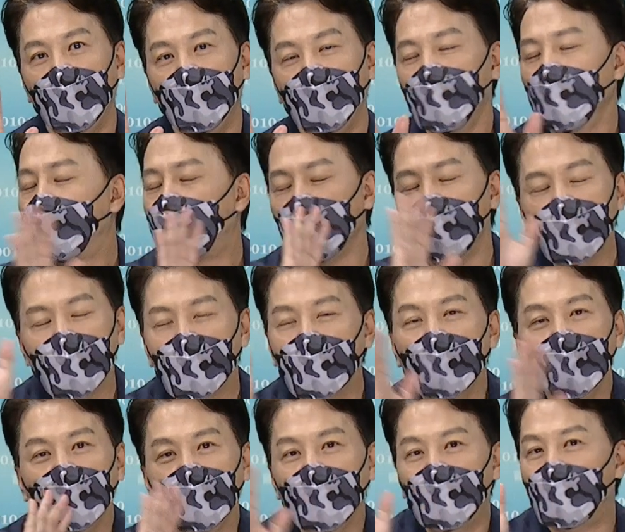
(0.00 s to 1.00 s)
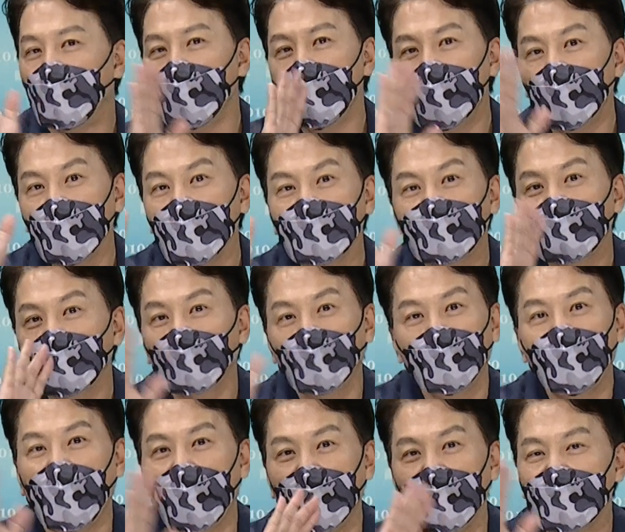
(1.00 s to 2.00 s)
你不用你不用一只
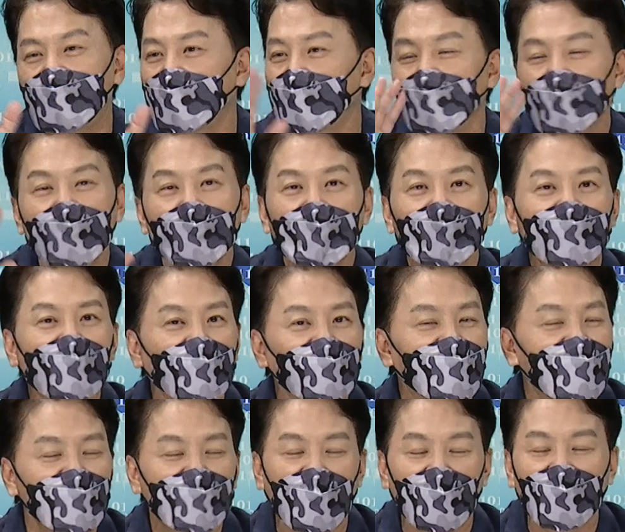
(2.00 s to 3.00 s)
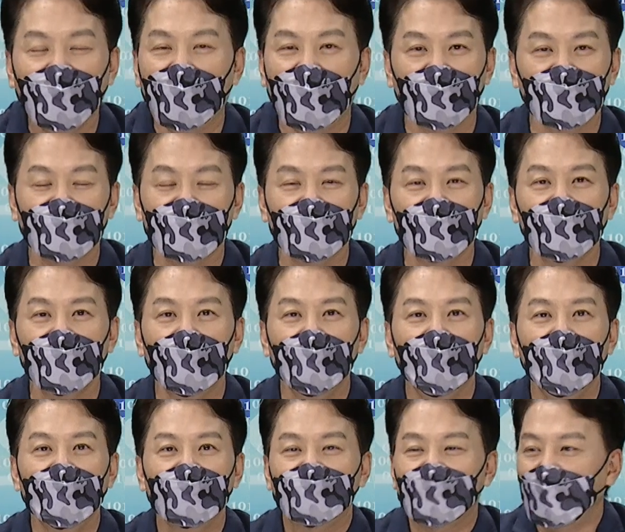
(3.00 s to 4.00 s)
股票一直像其他的老师，
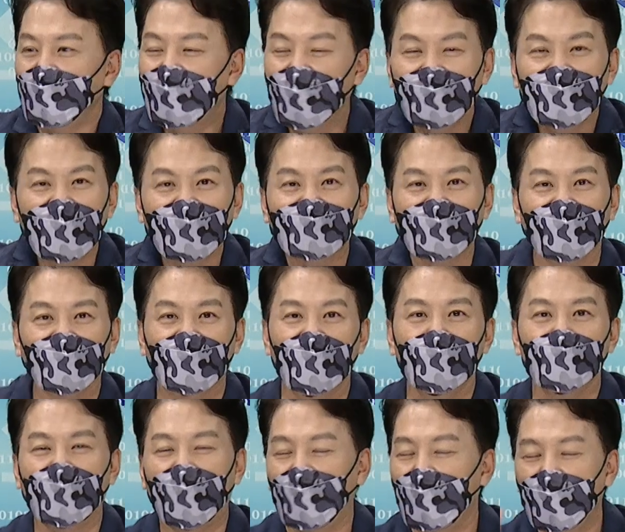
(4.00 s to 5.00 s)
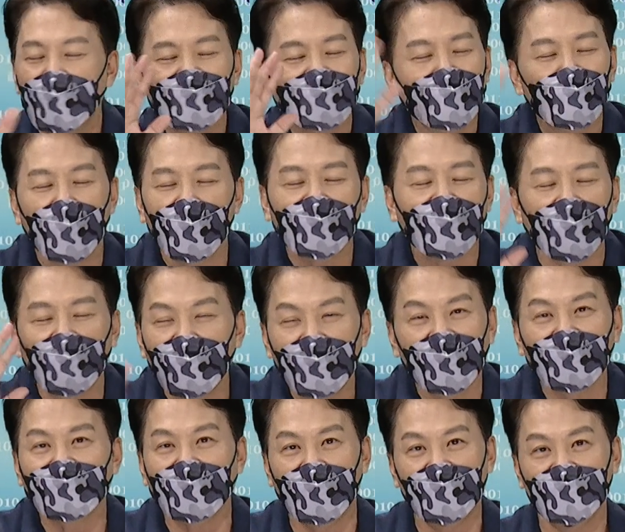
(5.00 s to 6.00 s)
整天在涨停板，那是无可
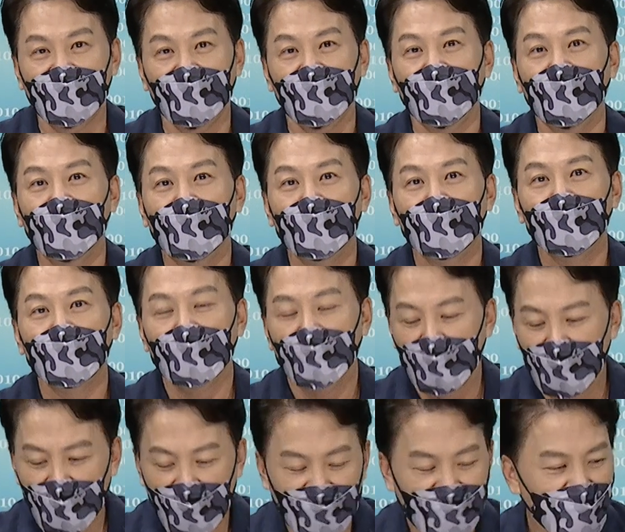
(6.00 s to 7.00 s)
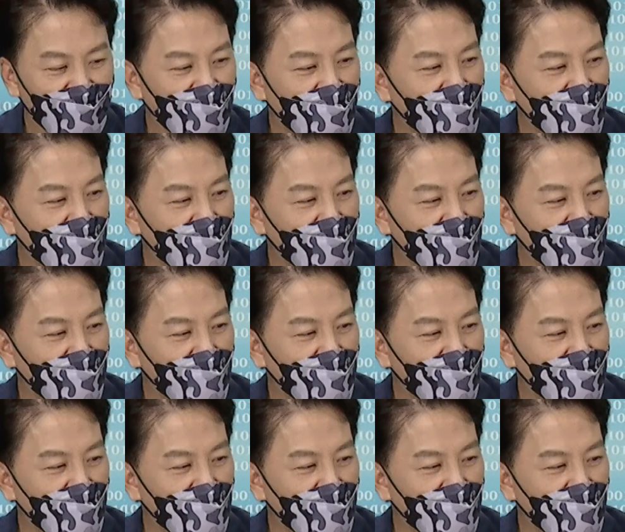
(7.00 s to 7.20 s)
能的代志。各位请